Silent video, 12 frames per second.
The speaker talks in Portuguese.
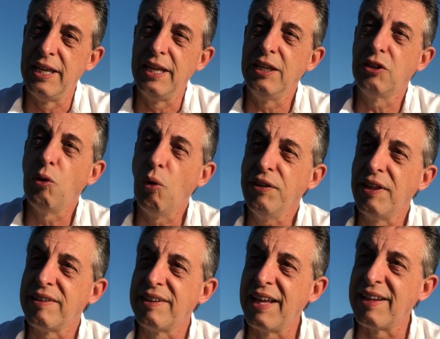E
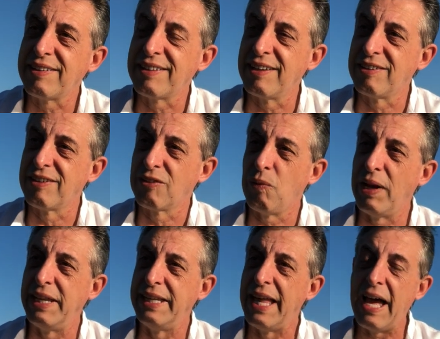todas essas
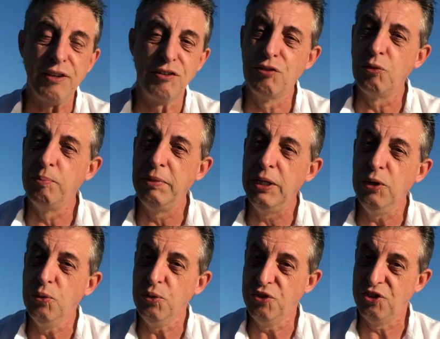qualidades,
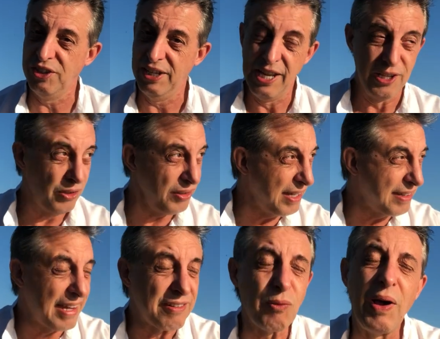humilde, todas
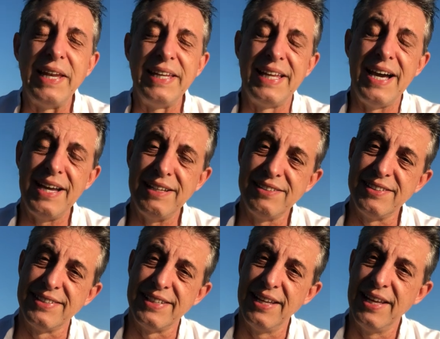essas
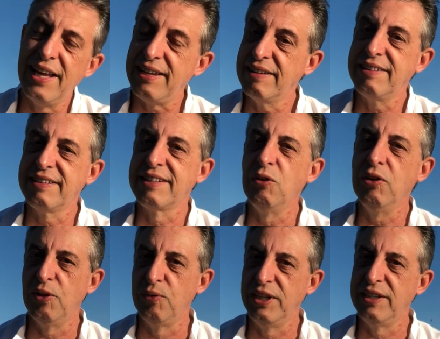qualidades, elas estão
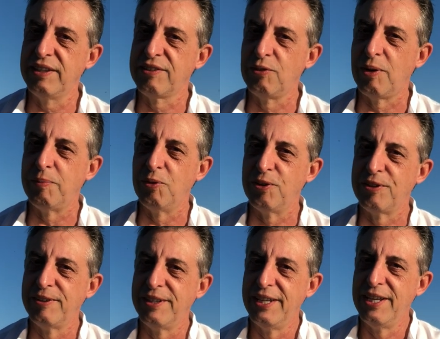reunidas no amor.
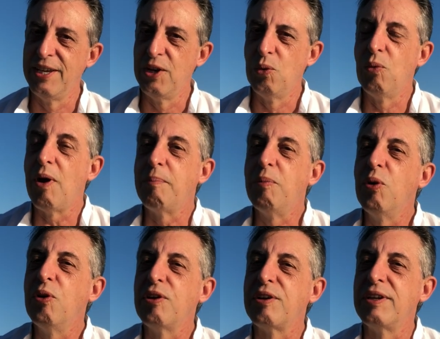O
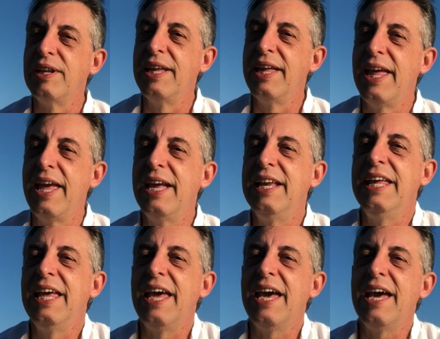amor,
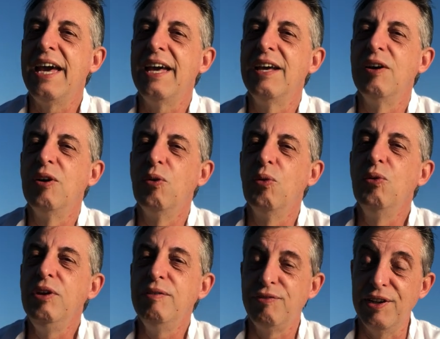ele é
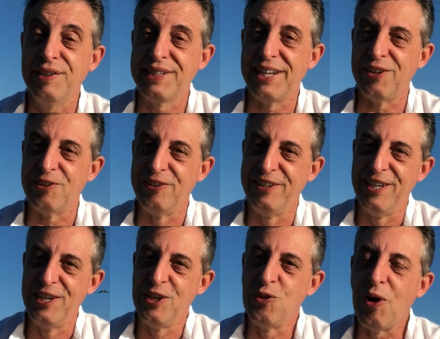universal.
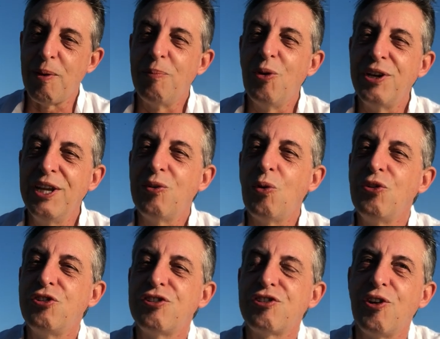E o amor
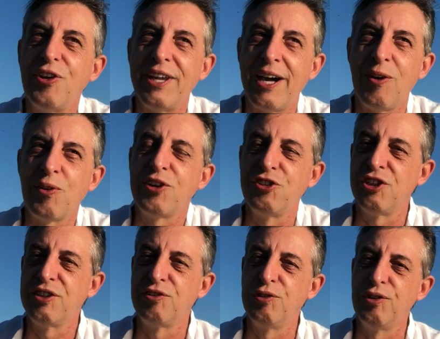incondicional que
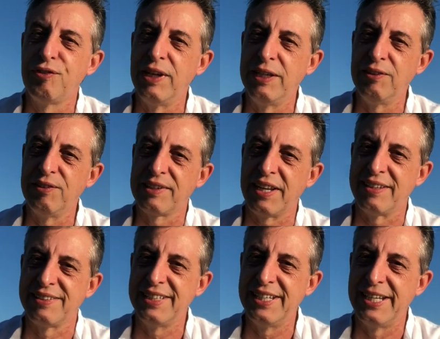Jesus vem nos
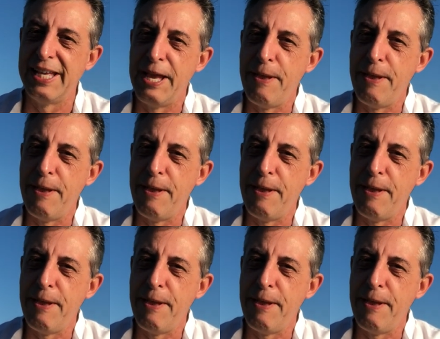trazer